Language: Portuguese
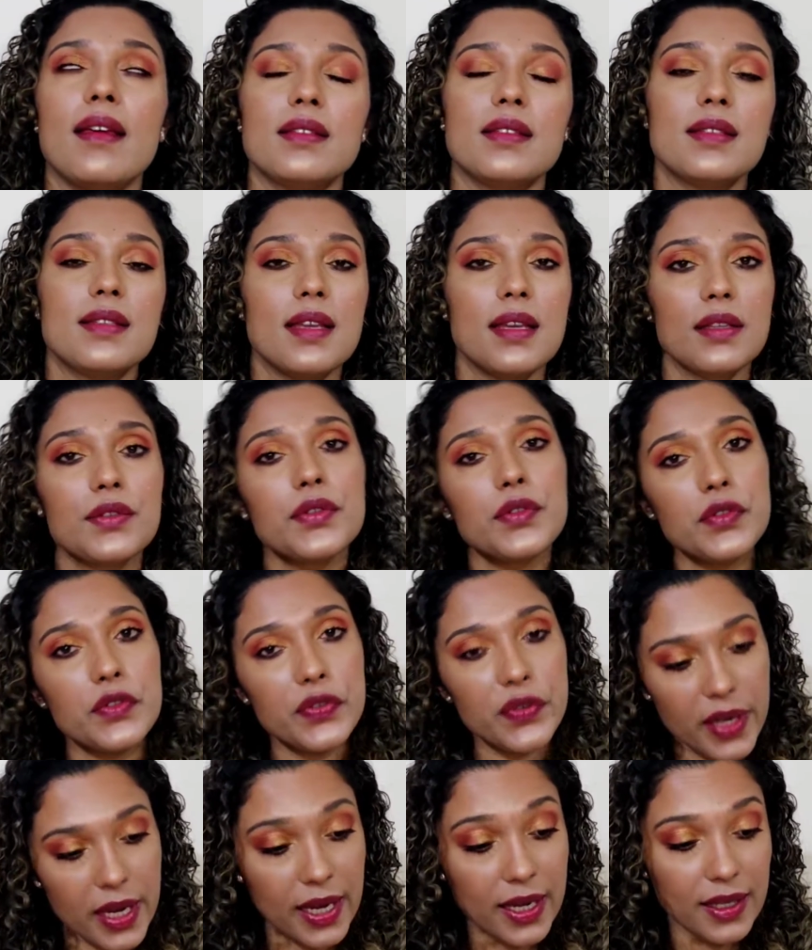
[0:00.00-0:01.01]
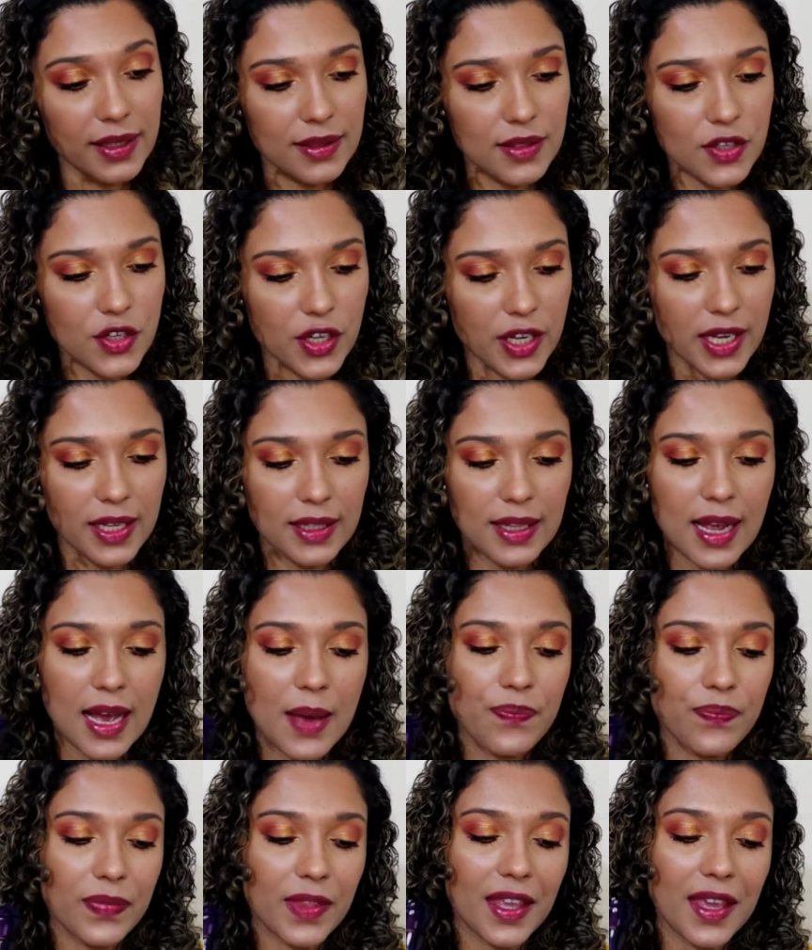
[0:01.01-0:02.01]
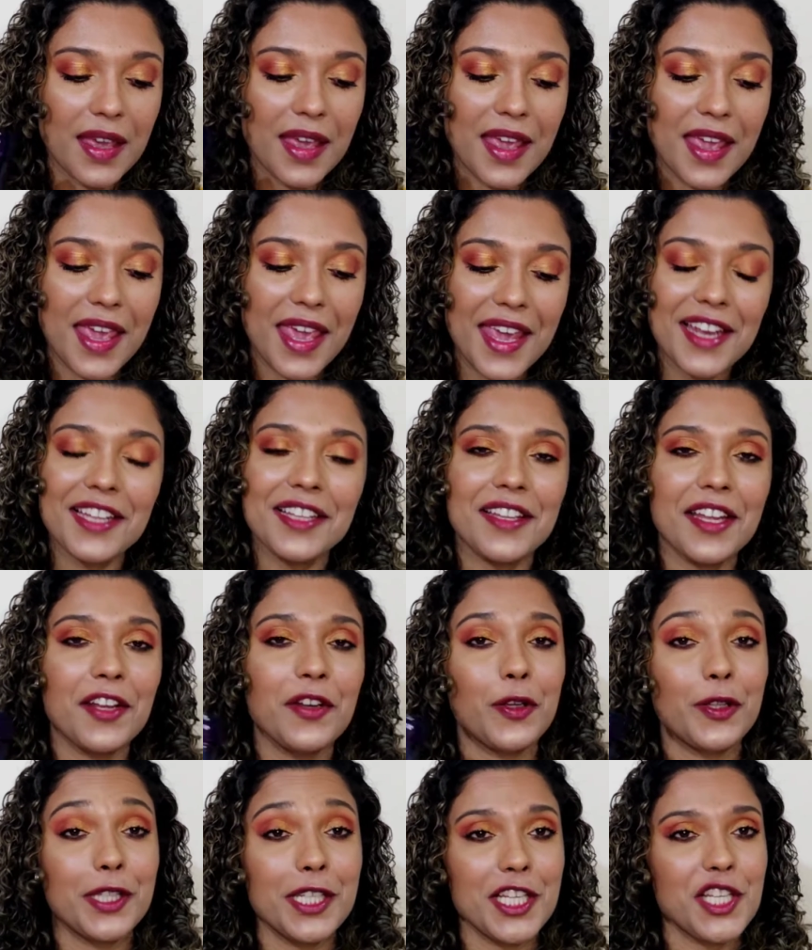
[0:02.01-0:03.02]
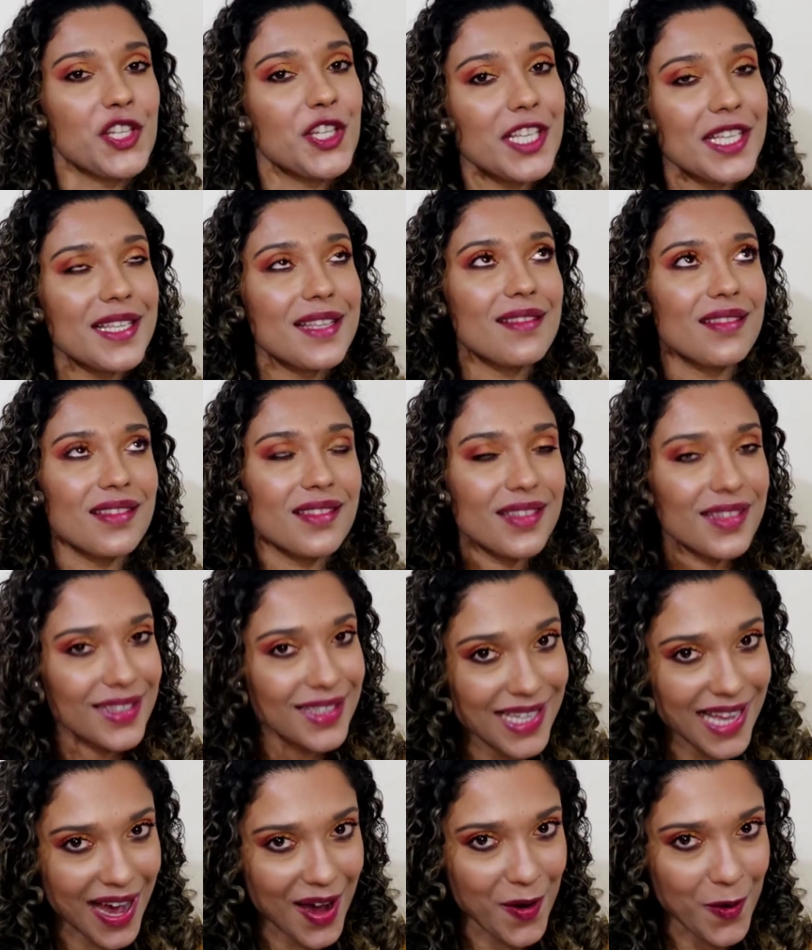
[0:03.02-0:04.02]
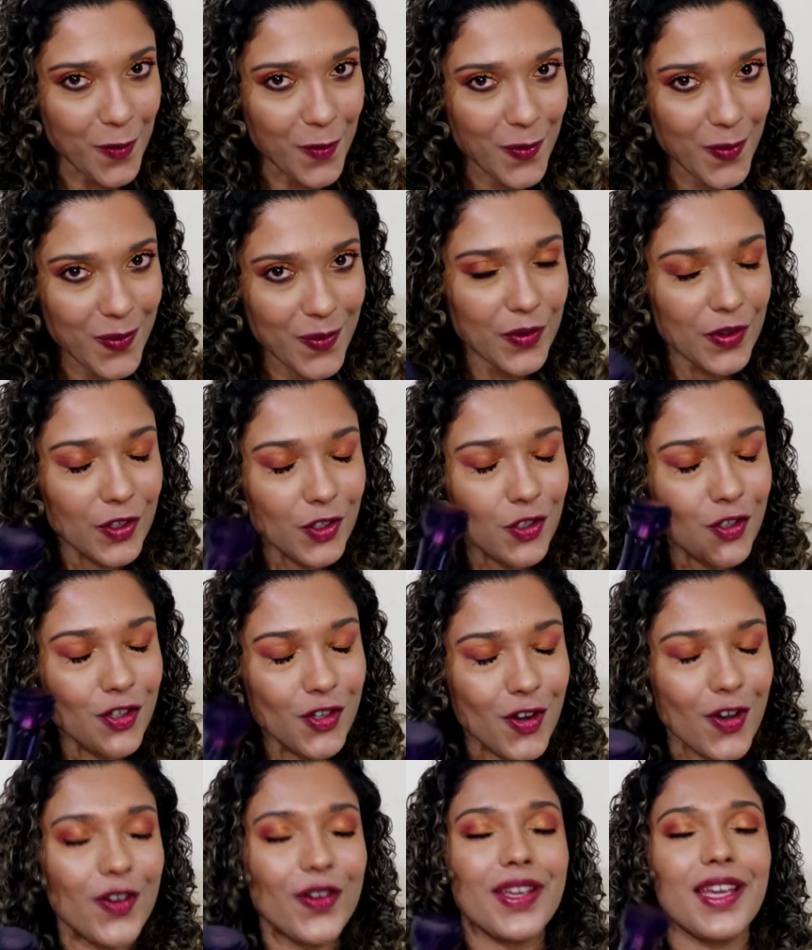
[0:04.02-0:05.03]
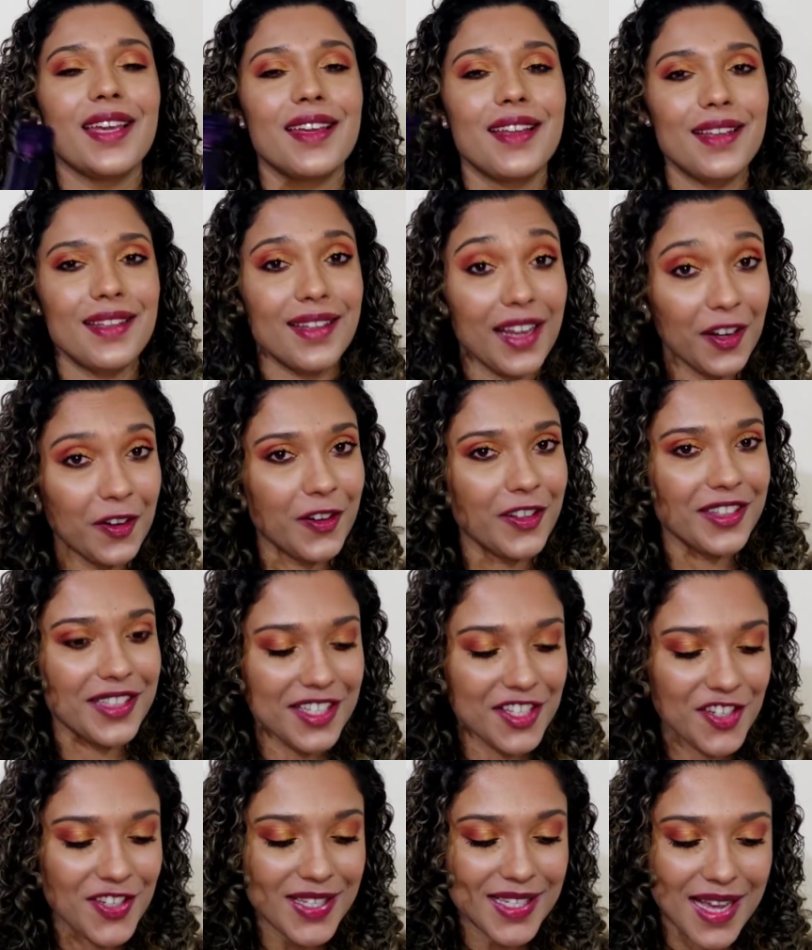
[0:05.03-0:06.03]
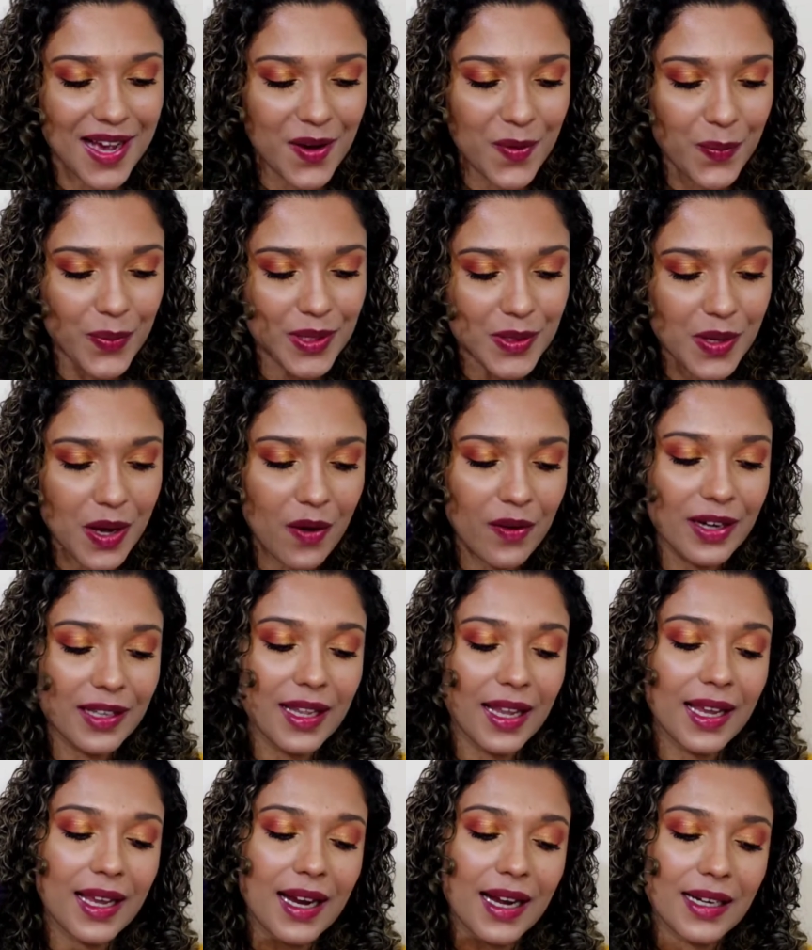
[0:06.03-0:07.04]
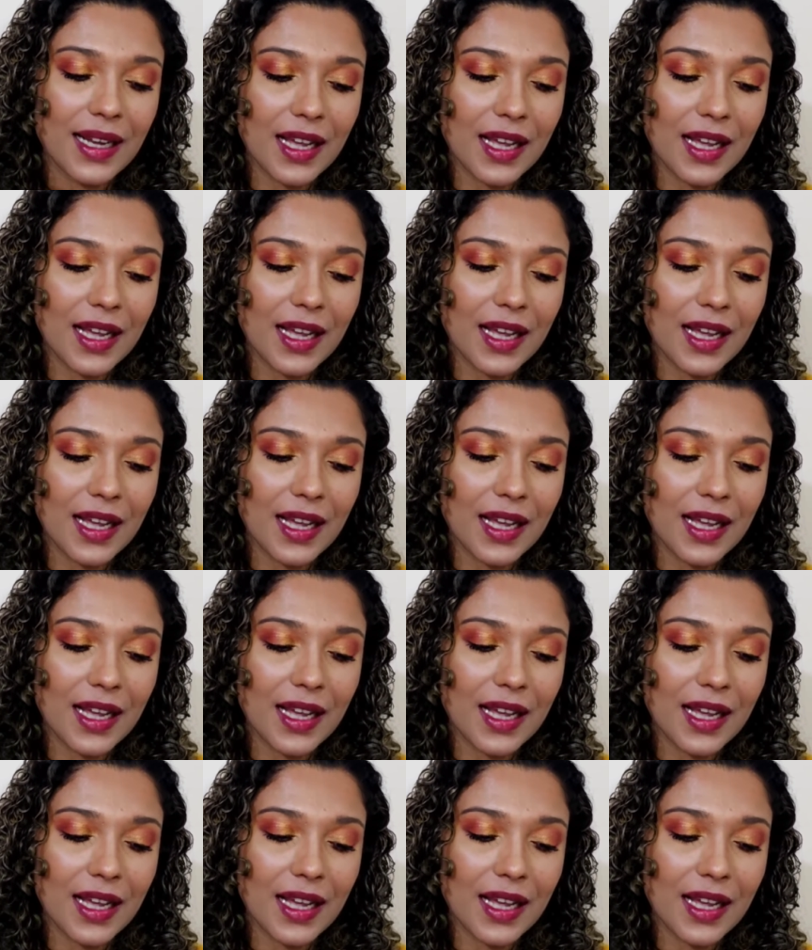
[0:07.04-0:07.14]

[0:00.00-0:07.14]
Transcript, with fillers: é, dizendo no Fragrantica, tá? Ele tem nota de sal. Shocking, ele tem nota de sal, pessoal. Ele tem